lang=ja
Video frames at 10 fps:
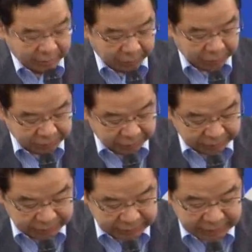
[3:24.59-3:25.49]
東北
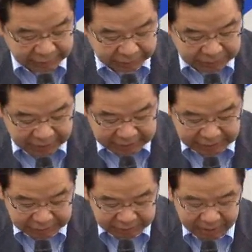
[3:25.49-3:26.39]
の水産業を再
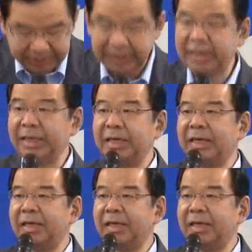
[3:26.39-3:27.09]
生するために